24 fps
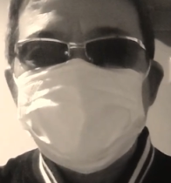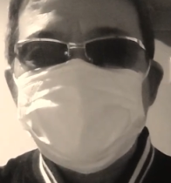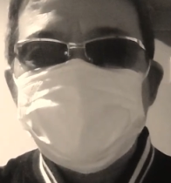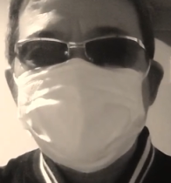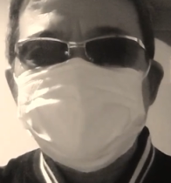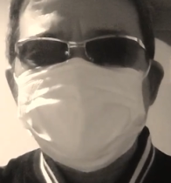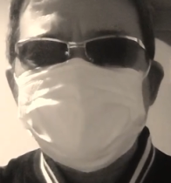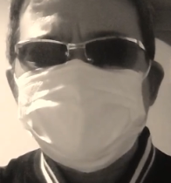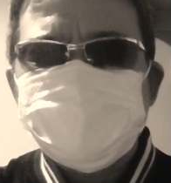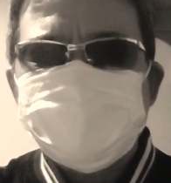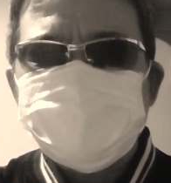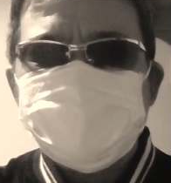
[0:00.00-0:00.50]

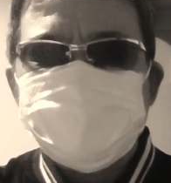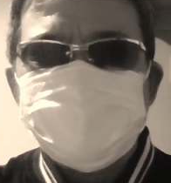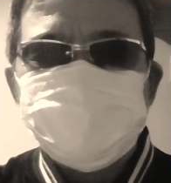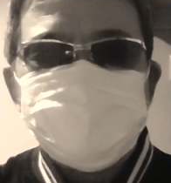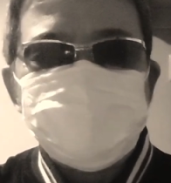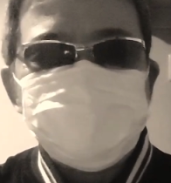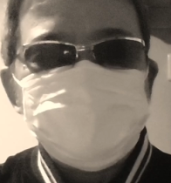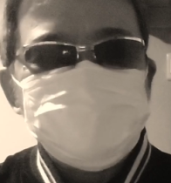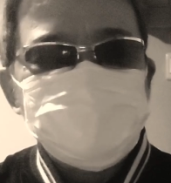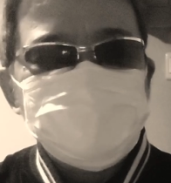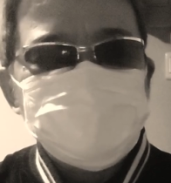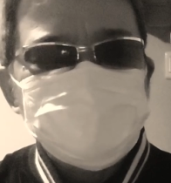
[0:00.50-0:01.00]
前は
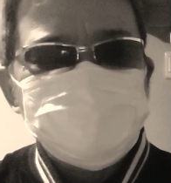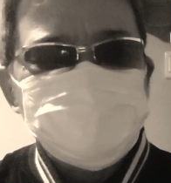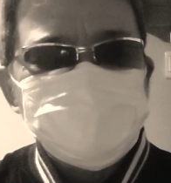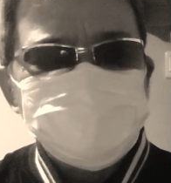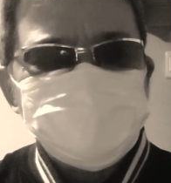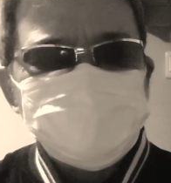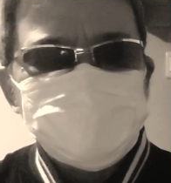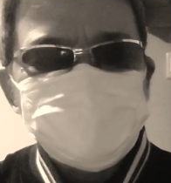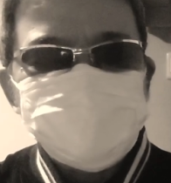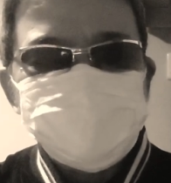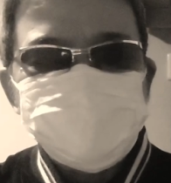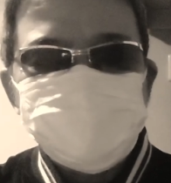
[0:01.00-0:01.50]
ね、結
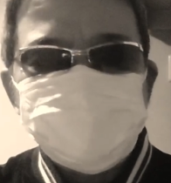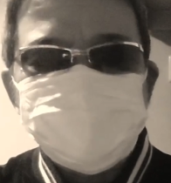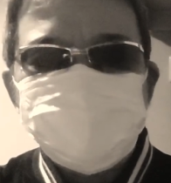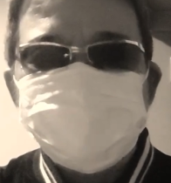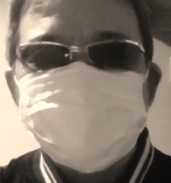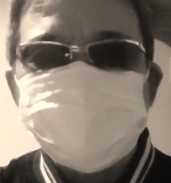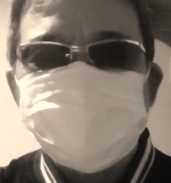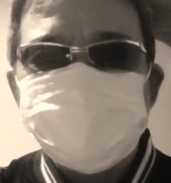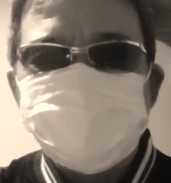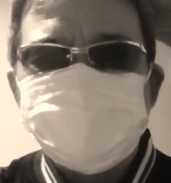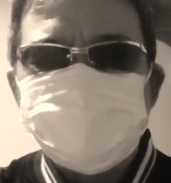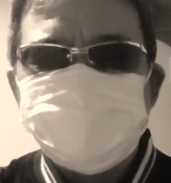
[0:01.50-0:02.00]
構、最初の
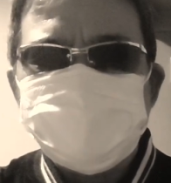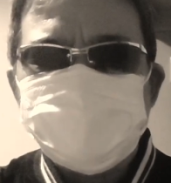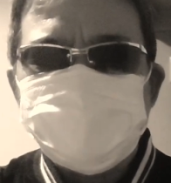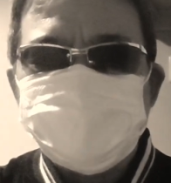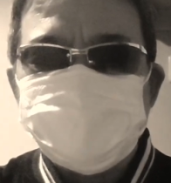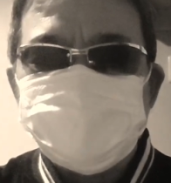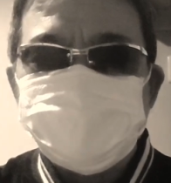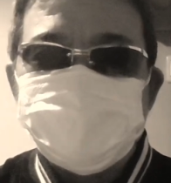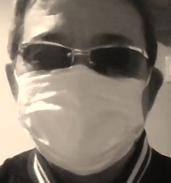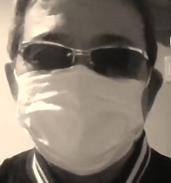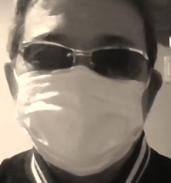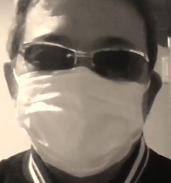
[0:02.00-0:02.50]
頃はね、
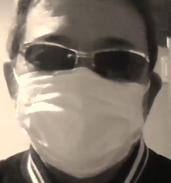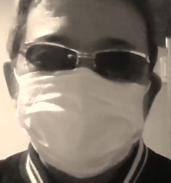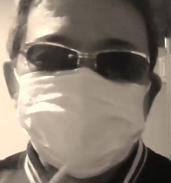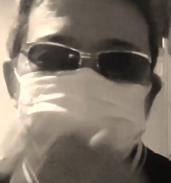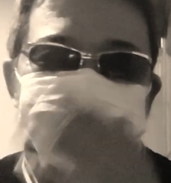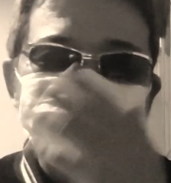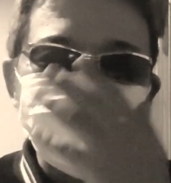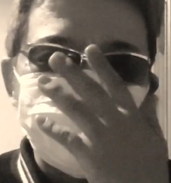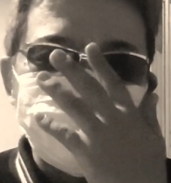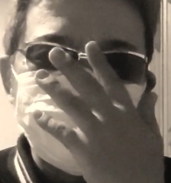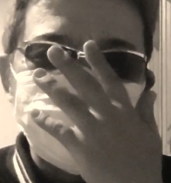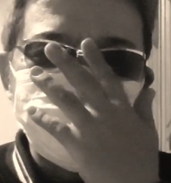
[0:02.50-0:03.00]
結構、
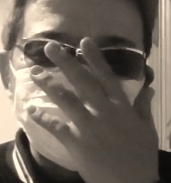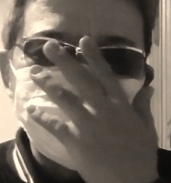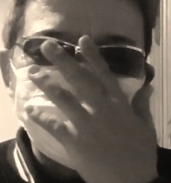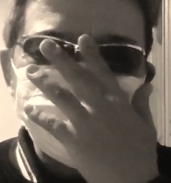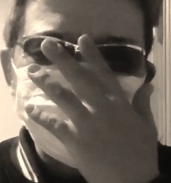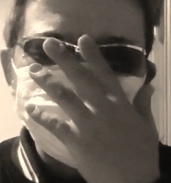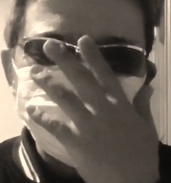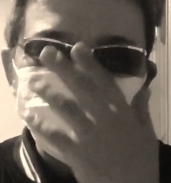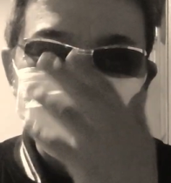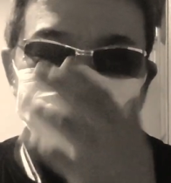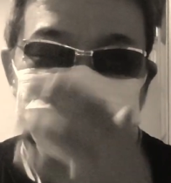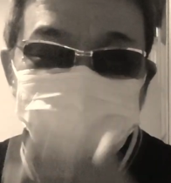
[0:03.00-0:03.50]
あの
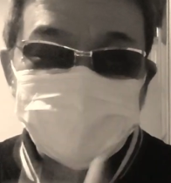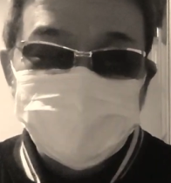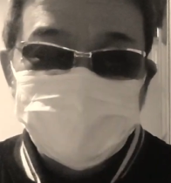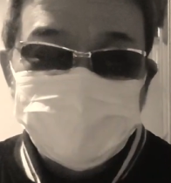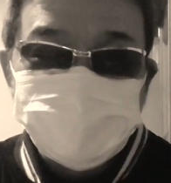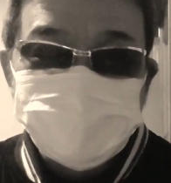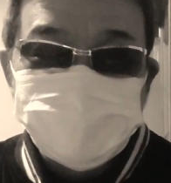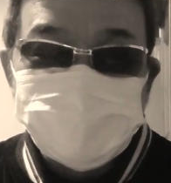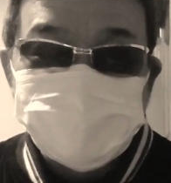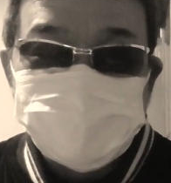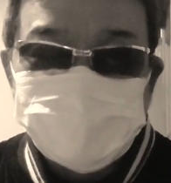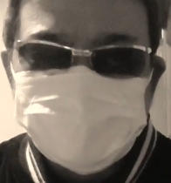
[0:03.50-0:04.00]
人数もいて
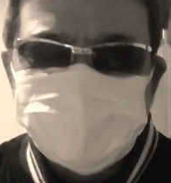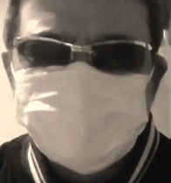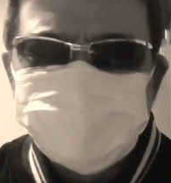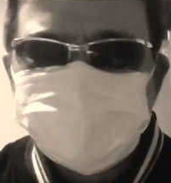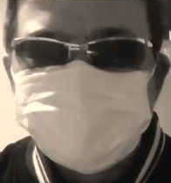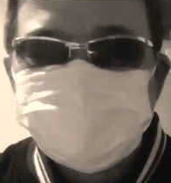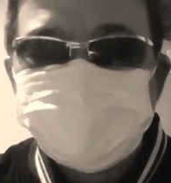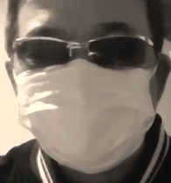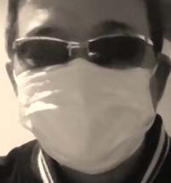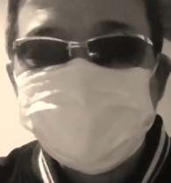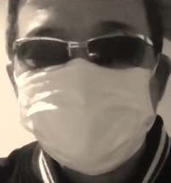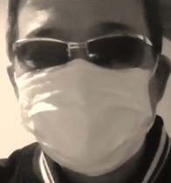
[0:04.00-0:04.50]
ましたんでね。
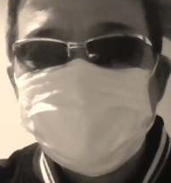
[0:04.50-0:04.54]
